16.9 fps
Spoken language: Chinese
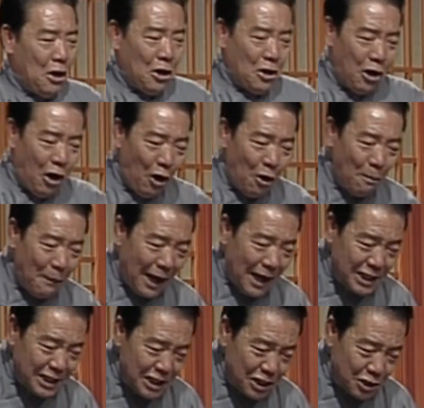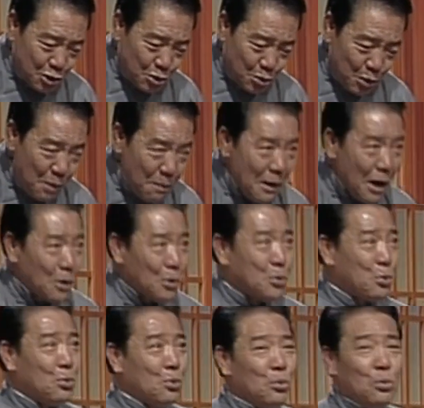老百姓随便
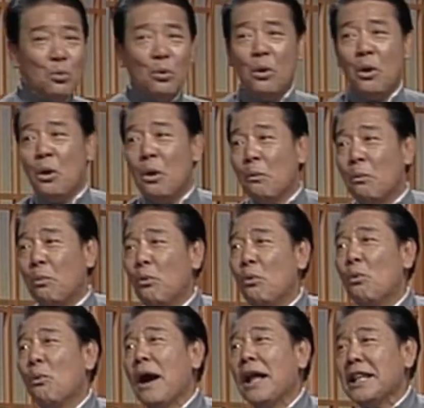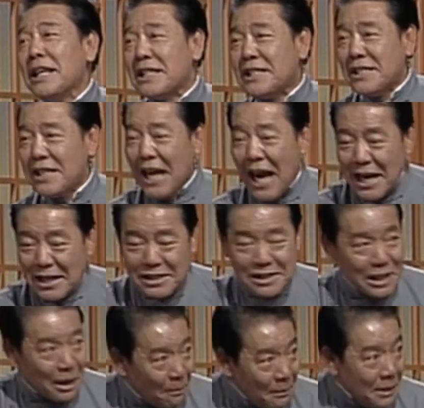出入，不管你是干
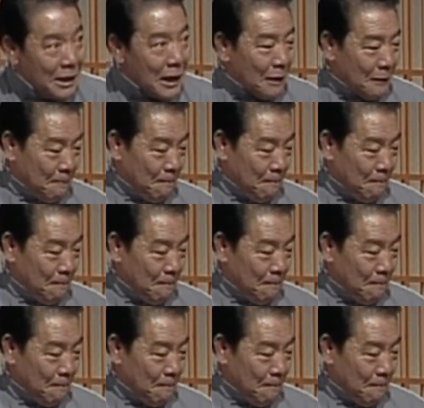什么的，